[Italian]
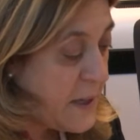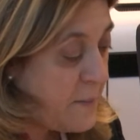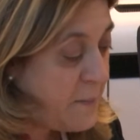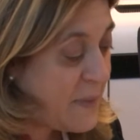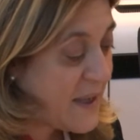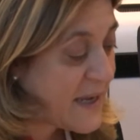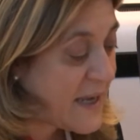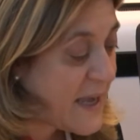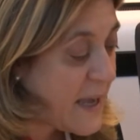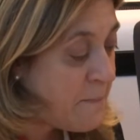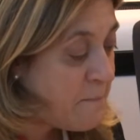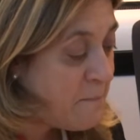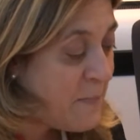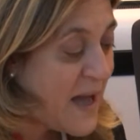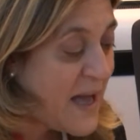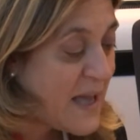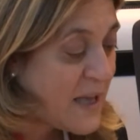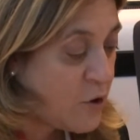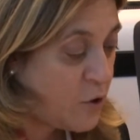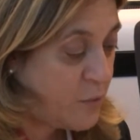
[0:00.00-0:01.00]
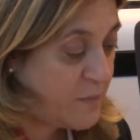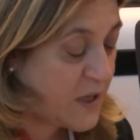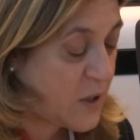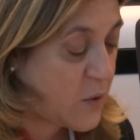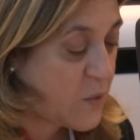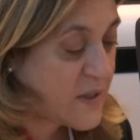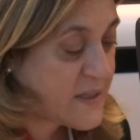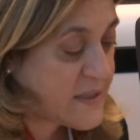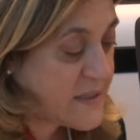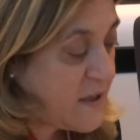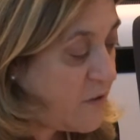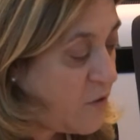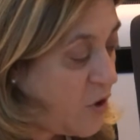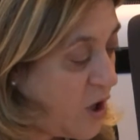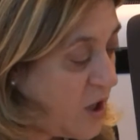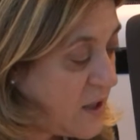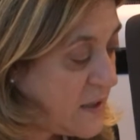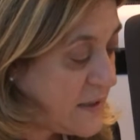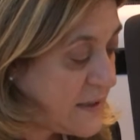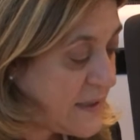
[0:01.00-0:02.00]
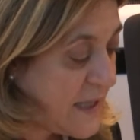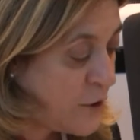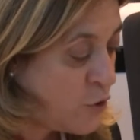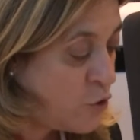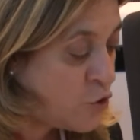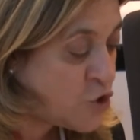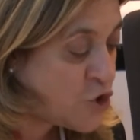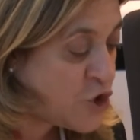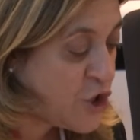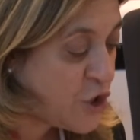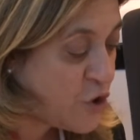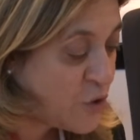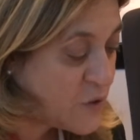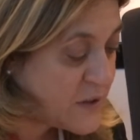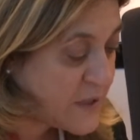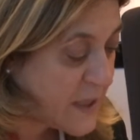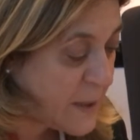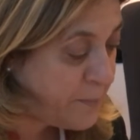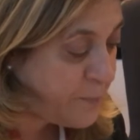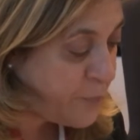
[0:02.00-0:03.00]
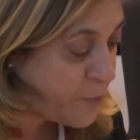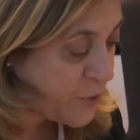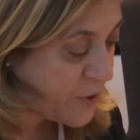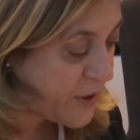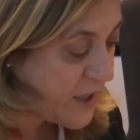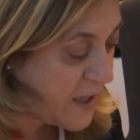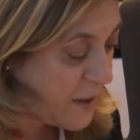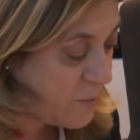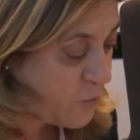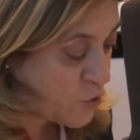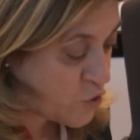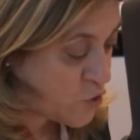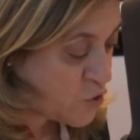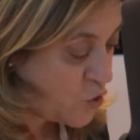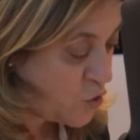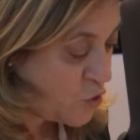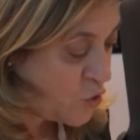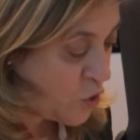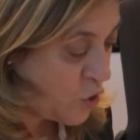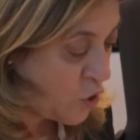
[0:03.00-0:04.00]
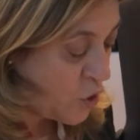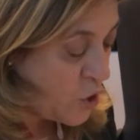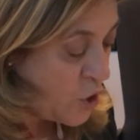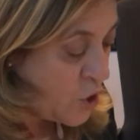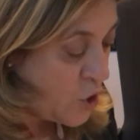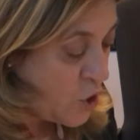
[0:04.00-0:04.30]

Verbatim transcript: perché mai come questa volta non ci contrapporremo solo